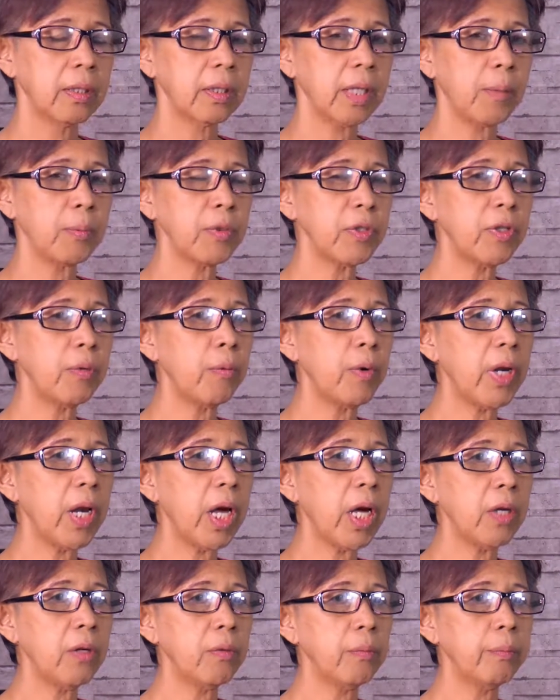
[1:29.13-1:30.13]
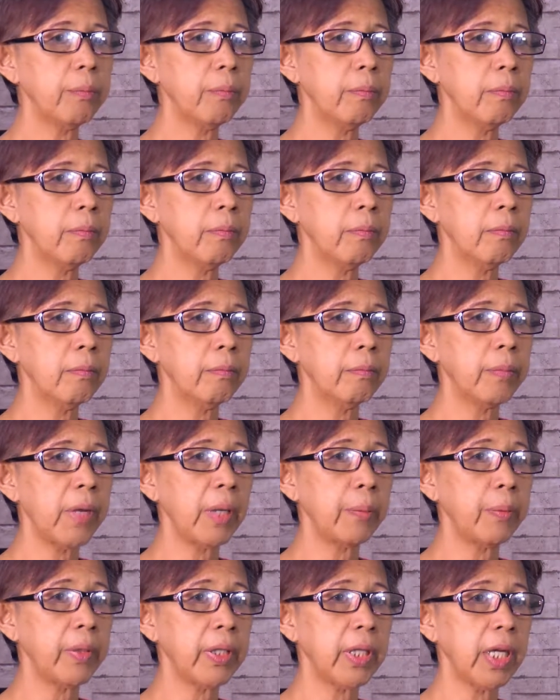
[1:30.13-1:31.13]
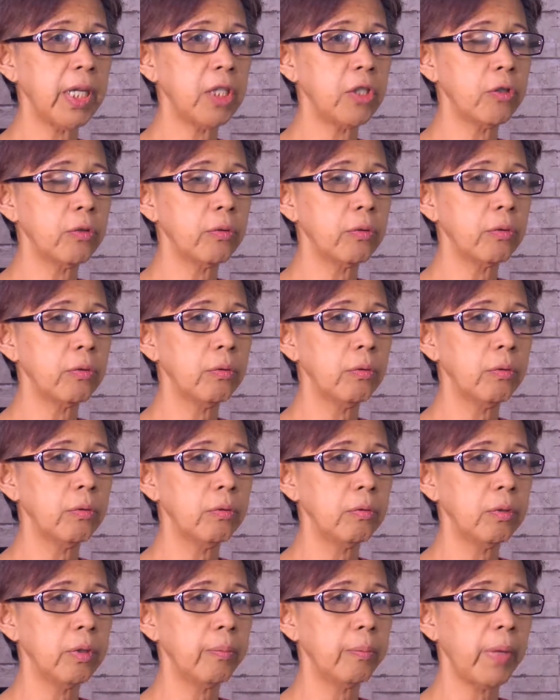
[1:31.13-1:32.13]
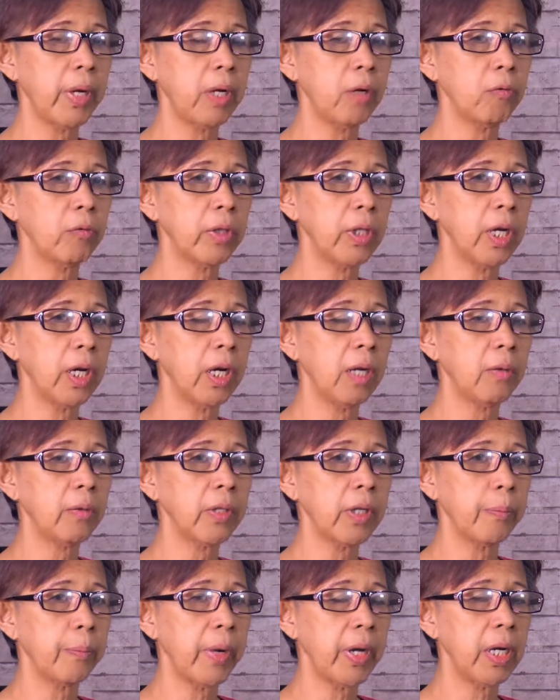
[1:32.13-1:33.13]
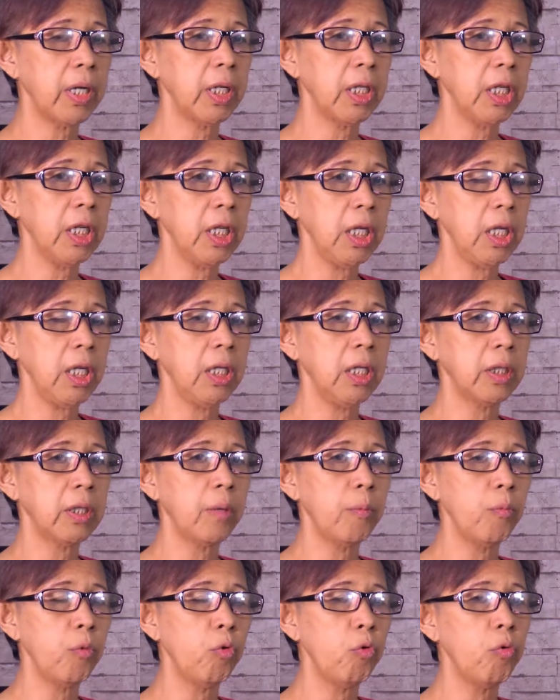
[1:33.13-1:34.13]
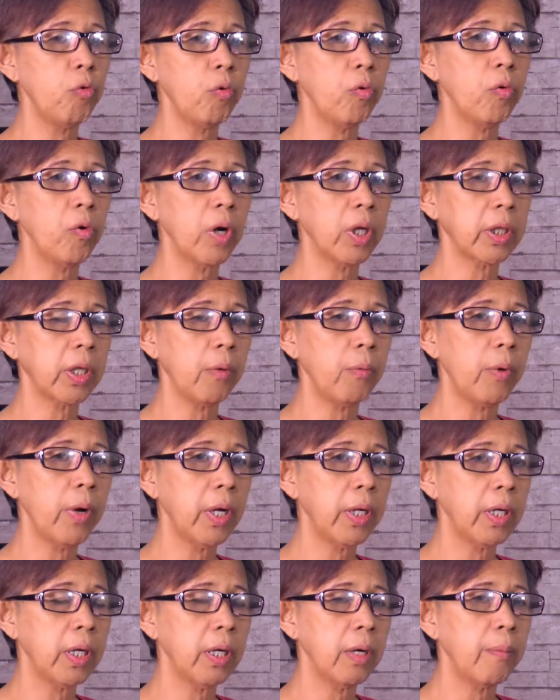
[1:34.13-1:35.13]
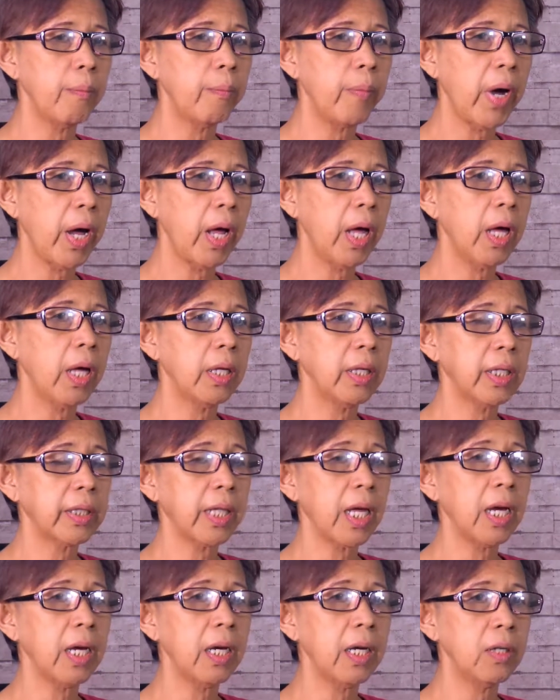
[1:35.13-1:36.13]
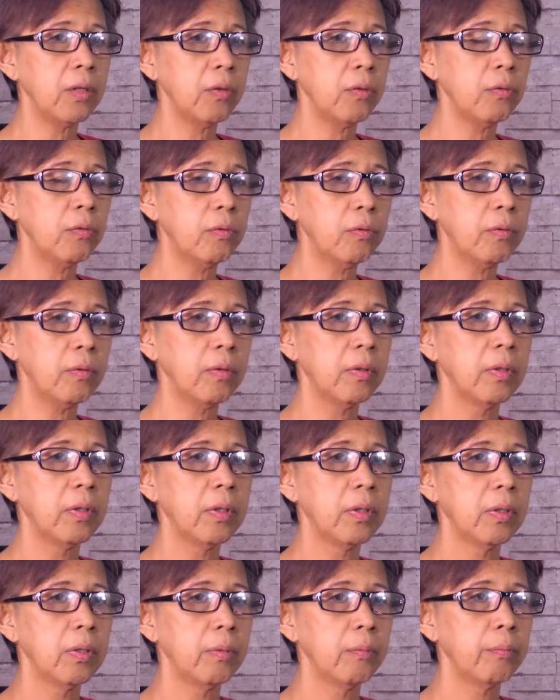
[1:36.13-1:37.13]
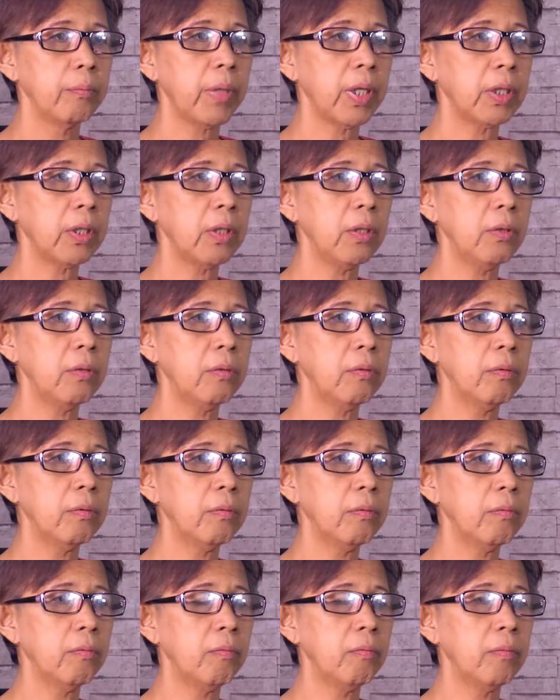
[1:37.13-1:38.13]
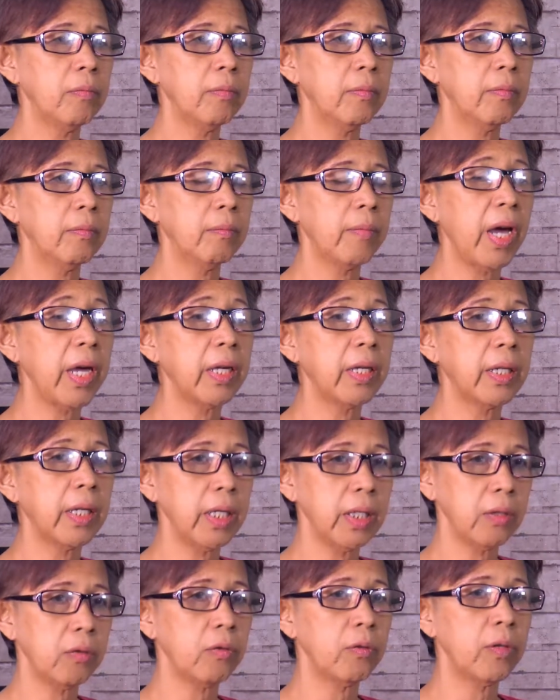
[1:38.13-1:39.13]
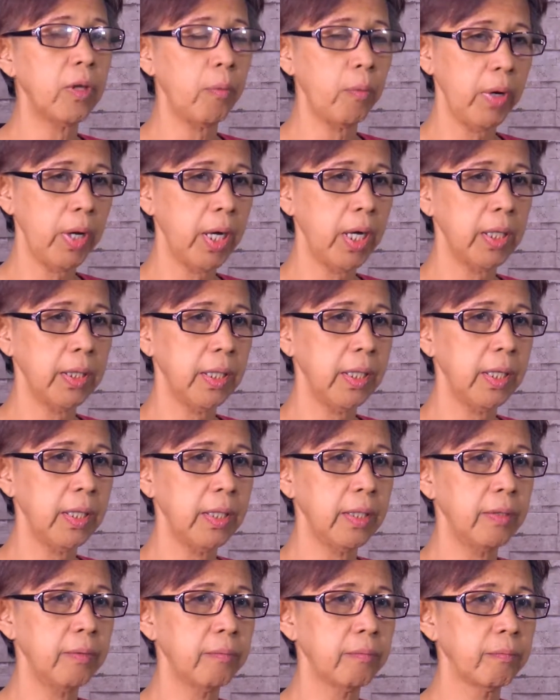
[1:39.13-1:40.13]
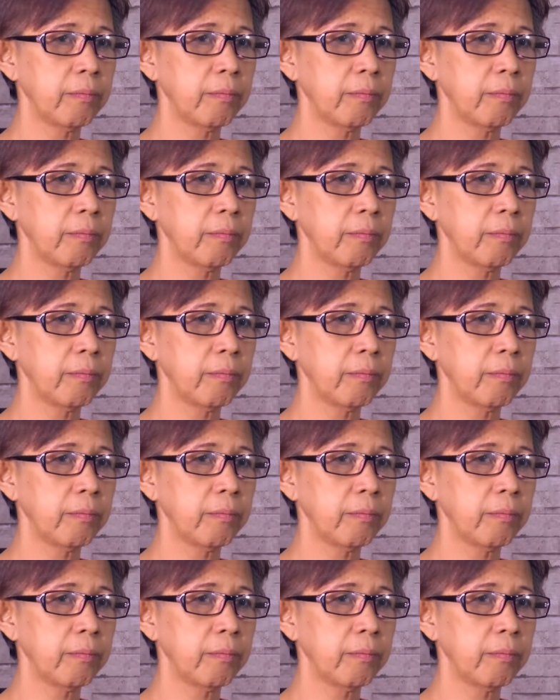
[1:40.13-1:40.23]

Tapos nawala yung palpitation ko na parang pinagano, tsaka parang nang iinit ang buong kong katawan hanggang paa. Natanggal yun. Pati yung migraine ko nawala din.